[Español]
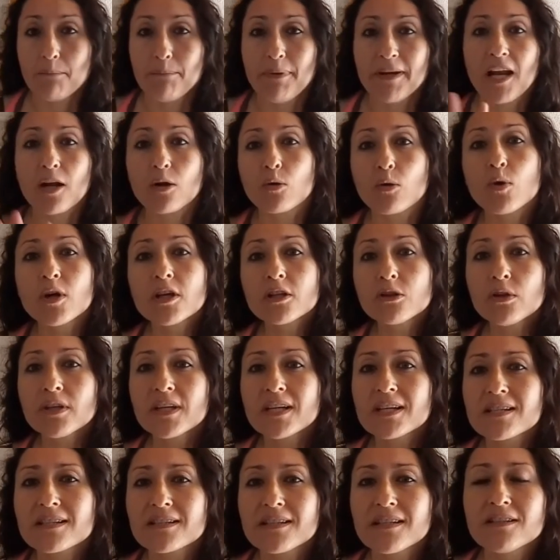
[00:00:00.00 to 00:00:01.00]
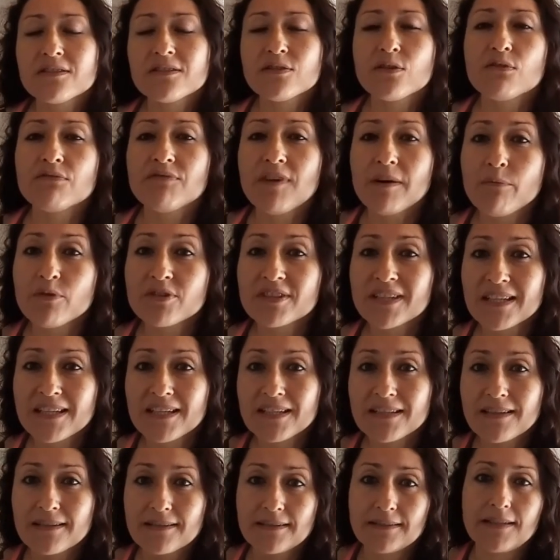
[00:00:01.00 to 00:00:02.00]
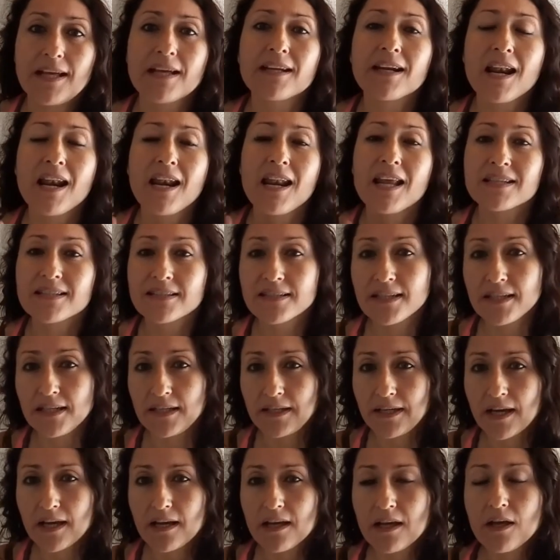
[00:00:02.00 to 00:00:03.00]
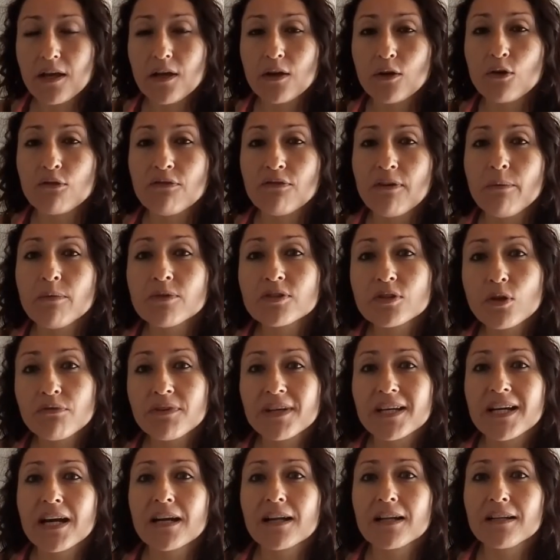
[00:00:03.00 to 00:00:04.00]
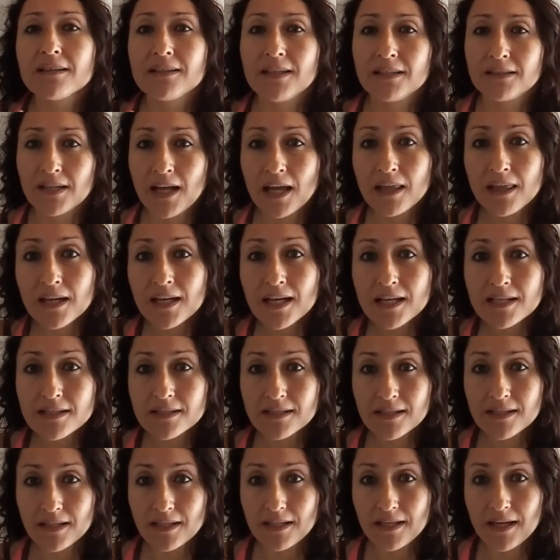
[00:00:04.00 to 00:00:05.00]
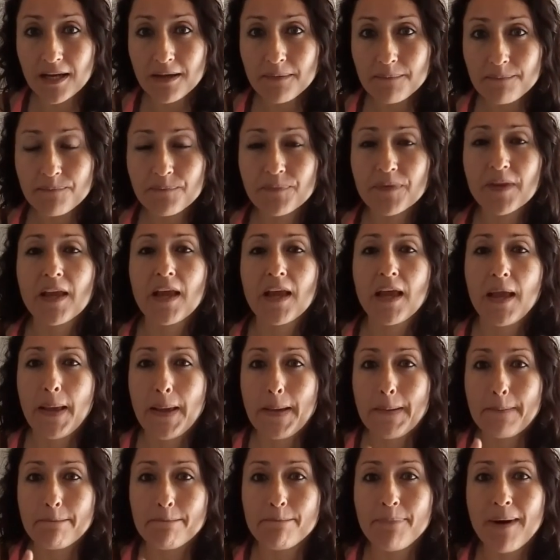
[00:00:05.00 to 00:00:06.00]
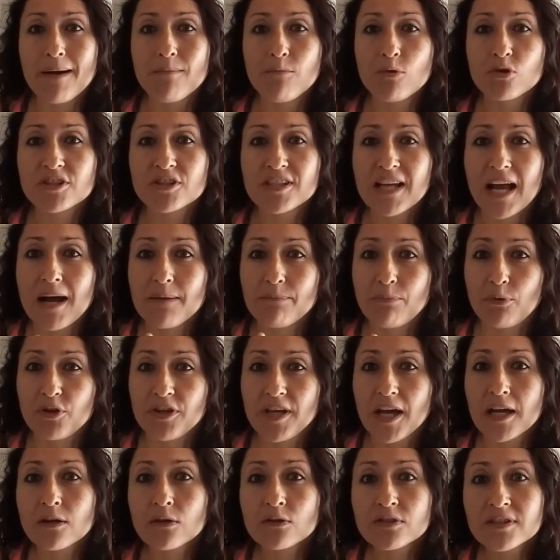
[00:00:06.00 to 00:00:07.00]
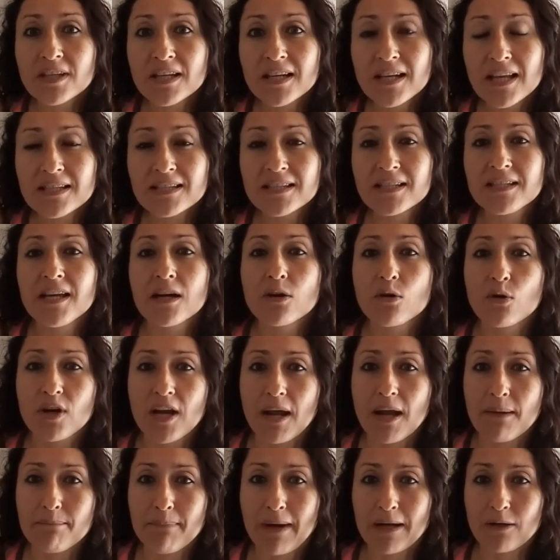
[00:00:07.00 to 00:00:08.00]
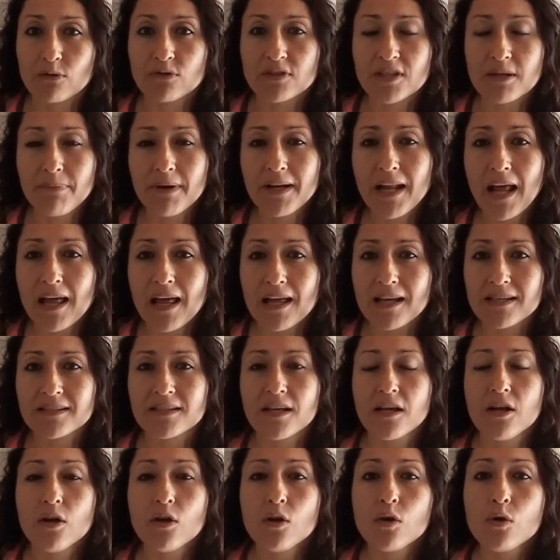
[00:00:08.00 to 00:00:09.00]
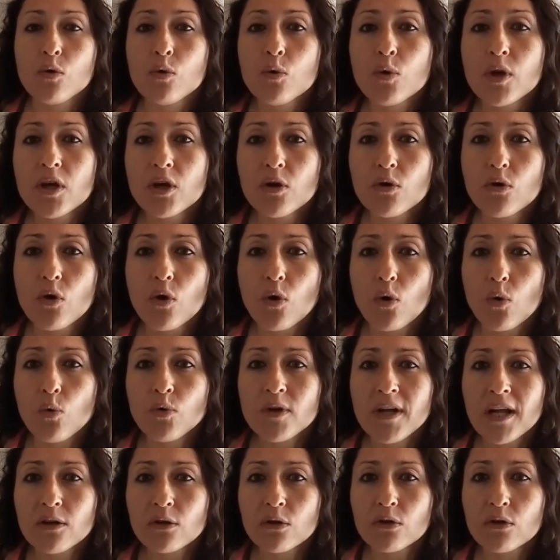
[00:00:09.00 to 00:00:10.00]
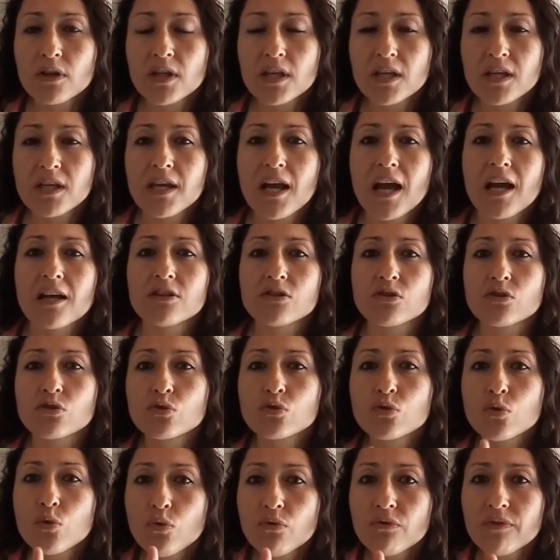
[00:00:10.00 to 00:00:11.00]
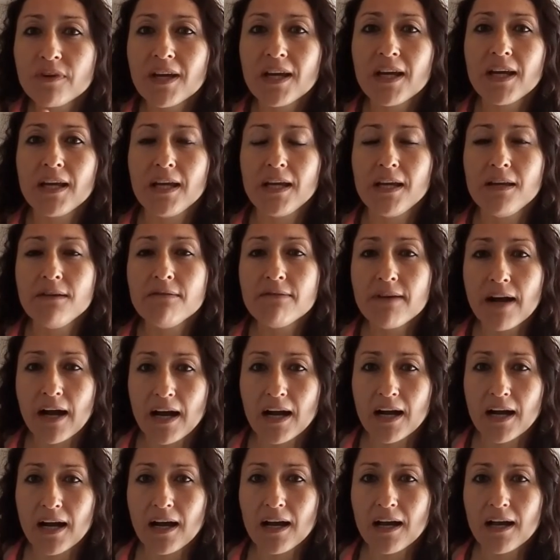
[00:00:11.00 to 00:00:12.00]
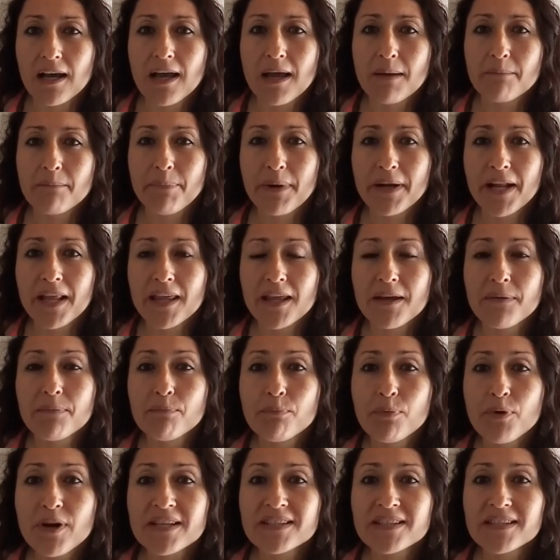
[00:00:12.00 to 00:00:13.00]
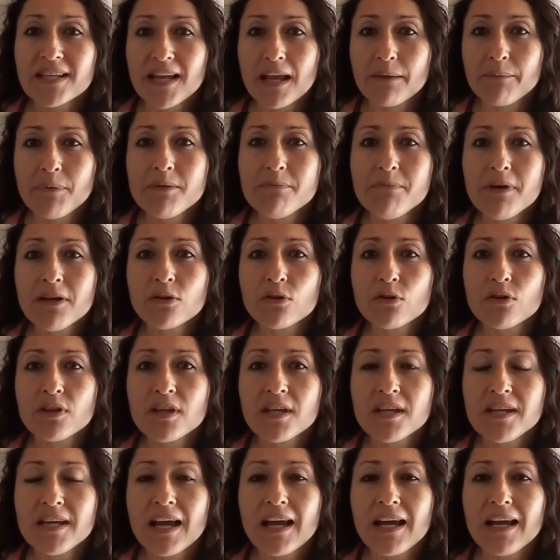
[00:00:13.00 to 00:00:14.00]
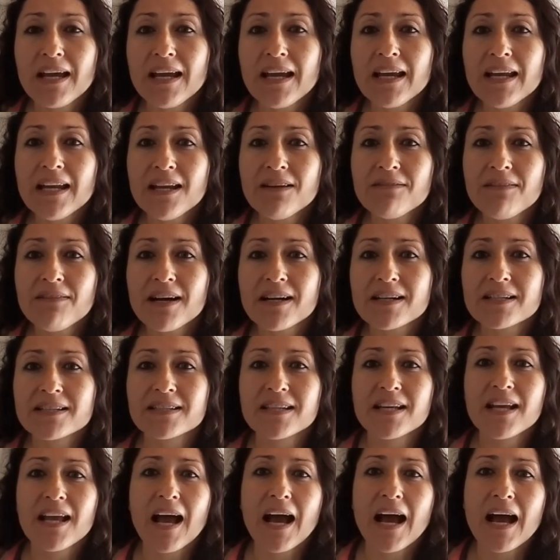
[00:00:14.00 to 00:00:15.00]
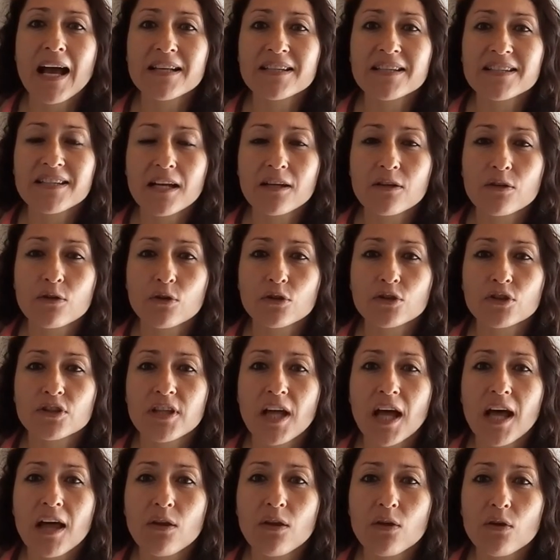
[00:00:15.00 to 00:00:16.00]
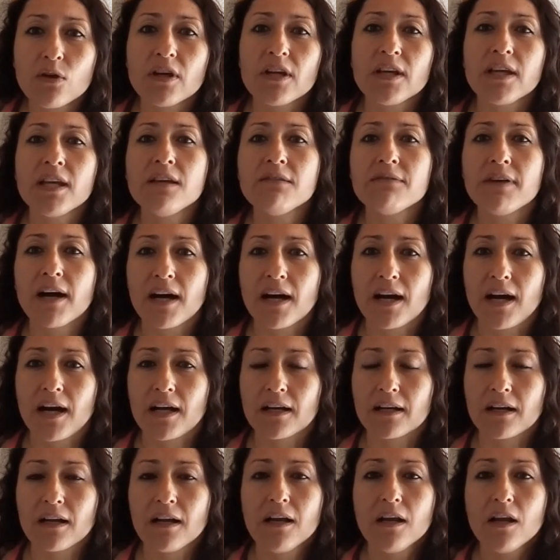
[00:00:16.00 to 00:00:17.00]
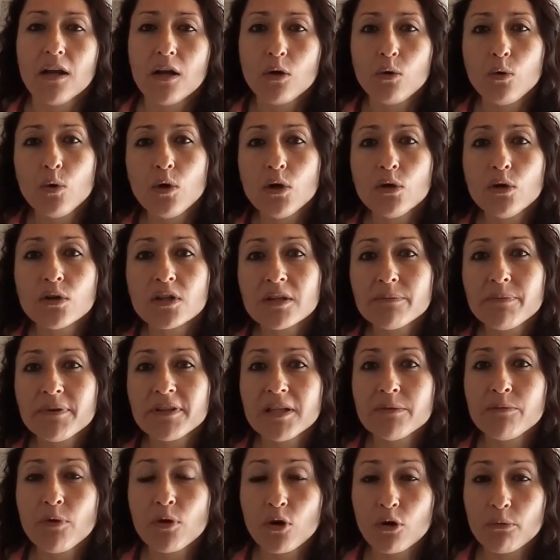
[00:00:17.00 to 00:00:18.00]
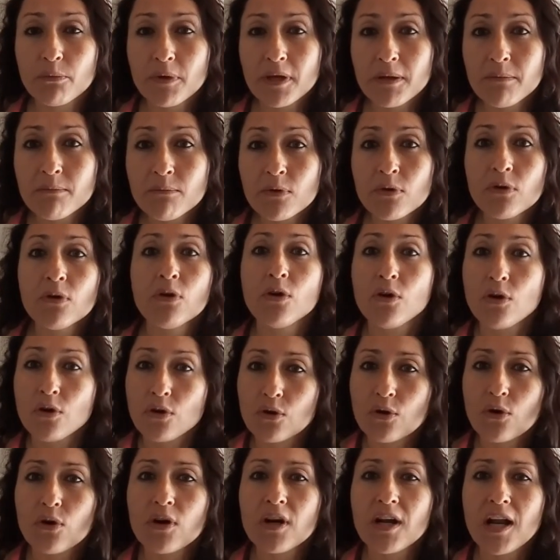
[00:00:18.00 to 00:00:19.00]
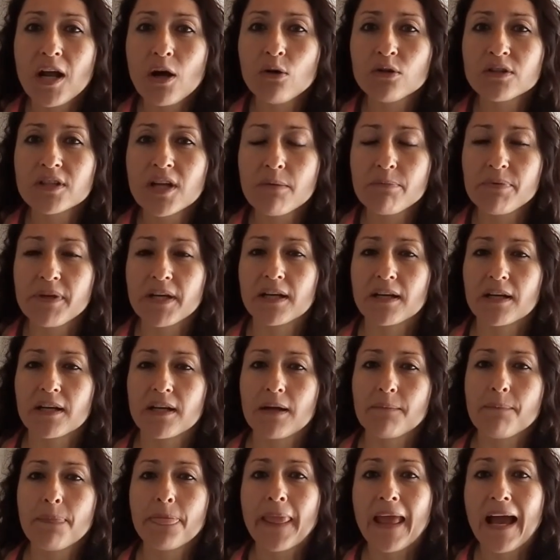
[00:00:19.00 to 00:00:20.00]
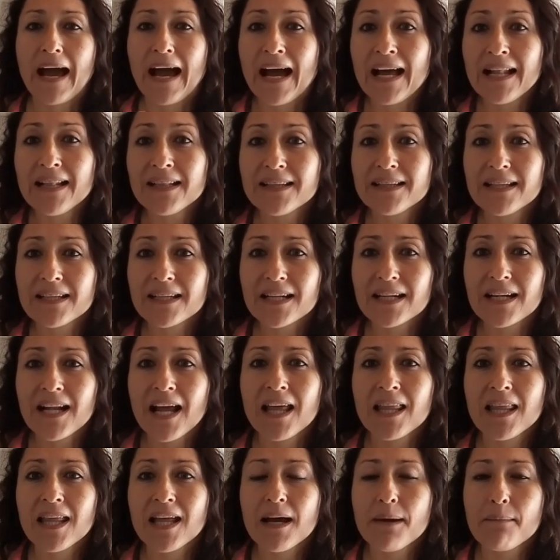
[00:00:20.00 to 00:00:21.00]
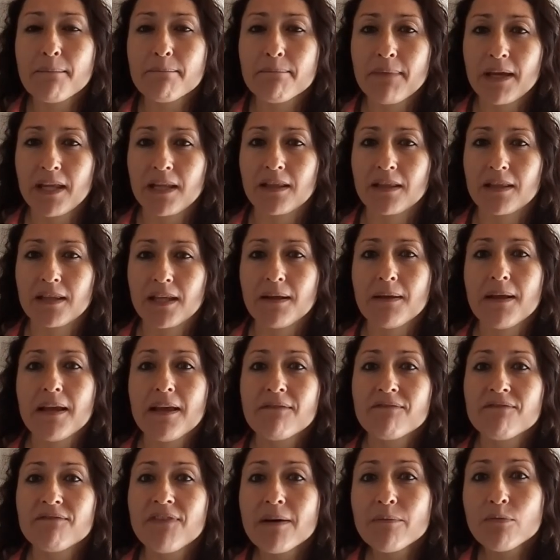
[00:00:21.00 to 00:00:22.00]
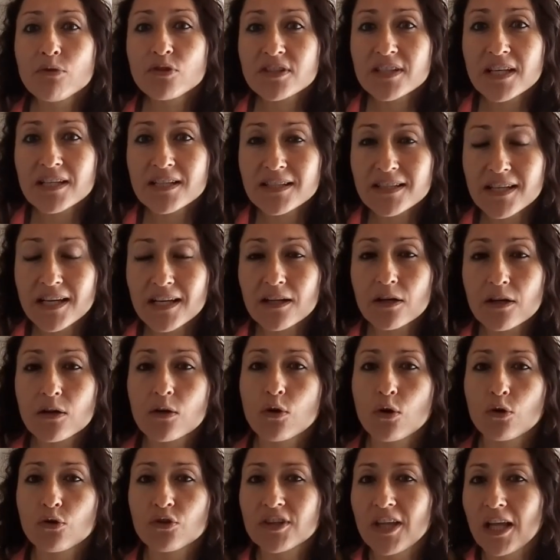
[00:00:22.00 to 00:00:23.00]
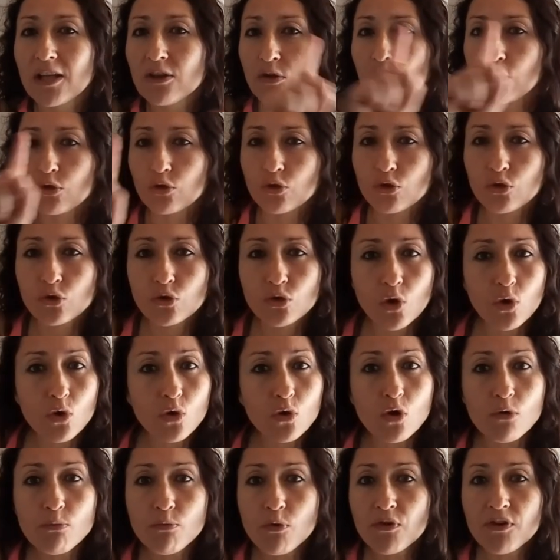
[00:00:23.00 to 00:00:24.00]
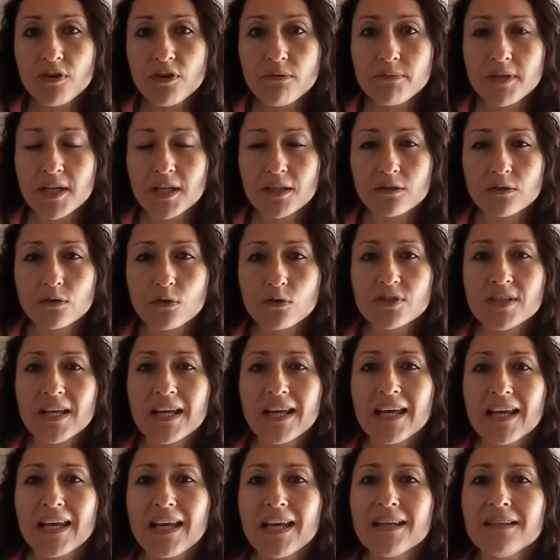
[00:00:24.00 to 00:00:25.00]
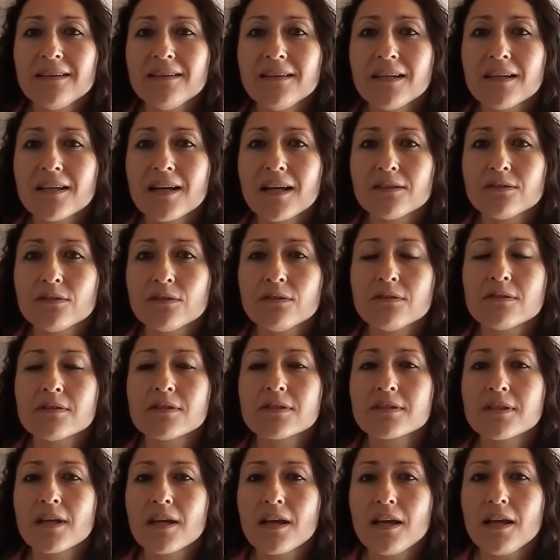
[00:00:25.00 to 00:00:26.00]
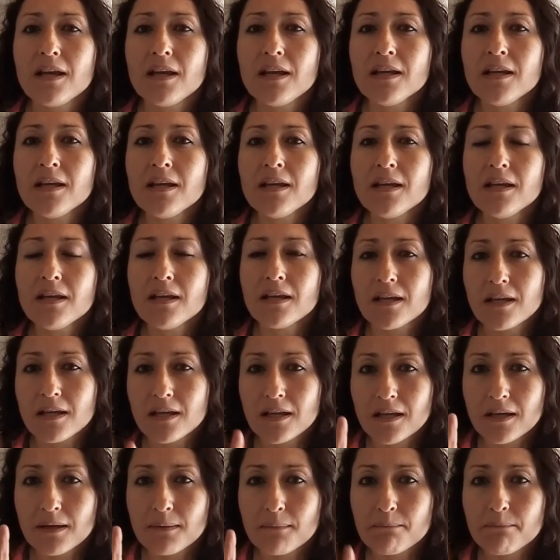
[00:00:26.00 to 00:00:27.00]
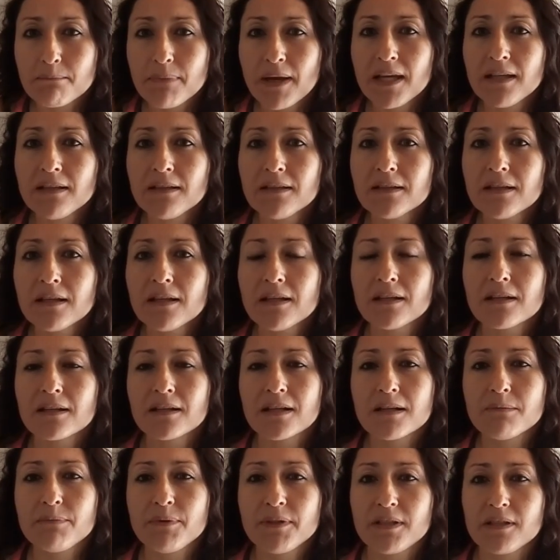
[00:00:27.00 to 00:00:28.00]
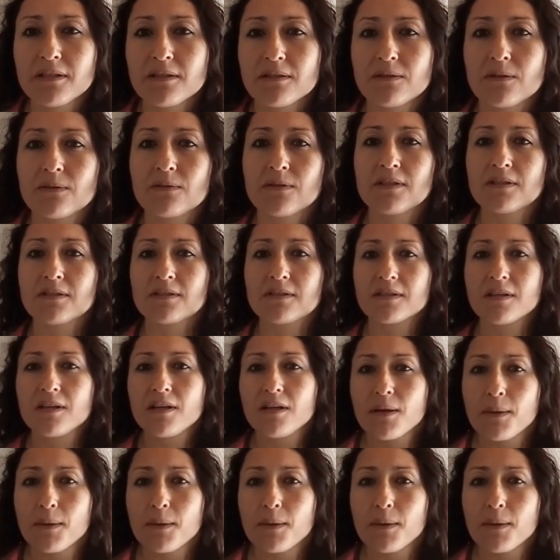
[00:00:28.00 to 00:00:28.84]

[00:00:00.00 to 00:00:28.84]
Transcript: Para el cuarto ejercicio vamos a necesitar la silla. Nos vamos a ubicar detrás de la silla. Vamos a apoyarnos en la silla con las manos separadas. Luego una rodilla sube y baja para después la misma rodilla elevarse hacia el costado y bajar. Luego repetimos lo mismo con la otra pierna, alternadamente. Vamos a hacer contando todos los movimientos entre 14 y 20 repeticiones.